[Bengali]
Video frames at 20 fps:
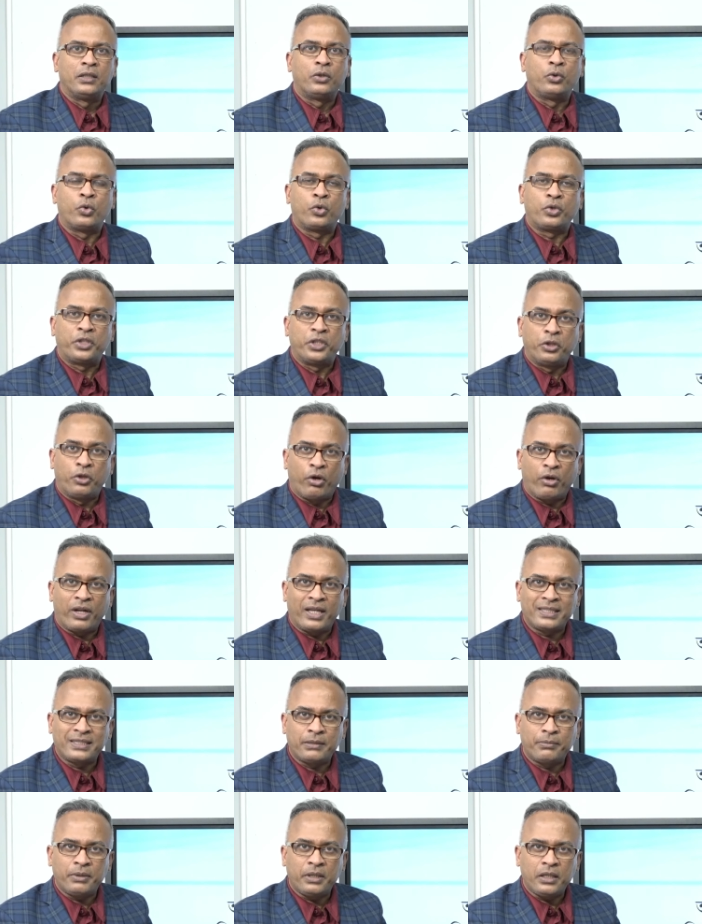রোগটি ধরা
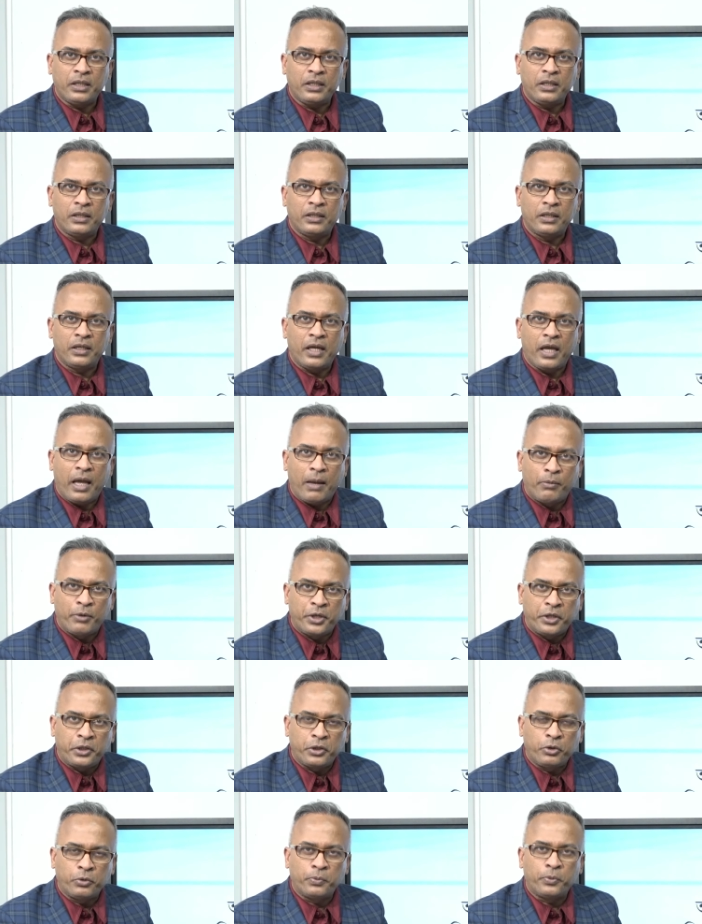যাবে এবং
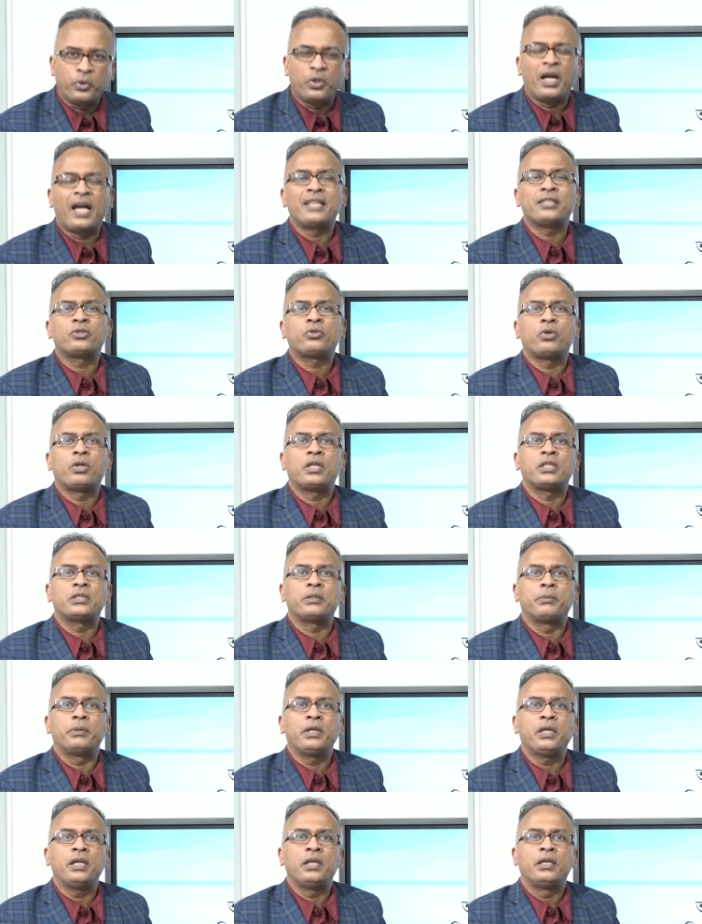এটির উপর কাজ করা
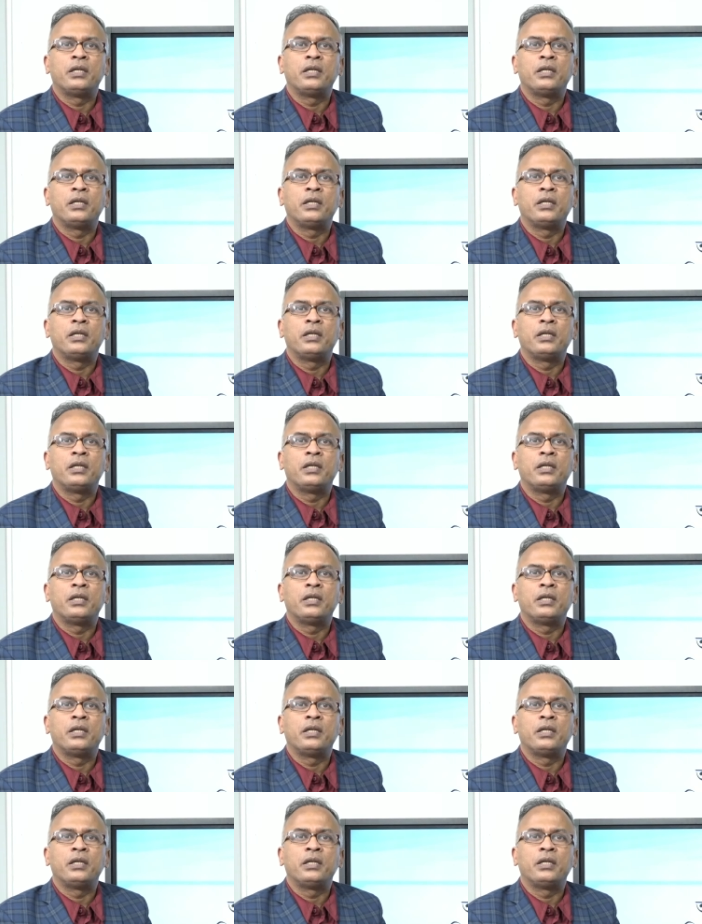যাবে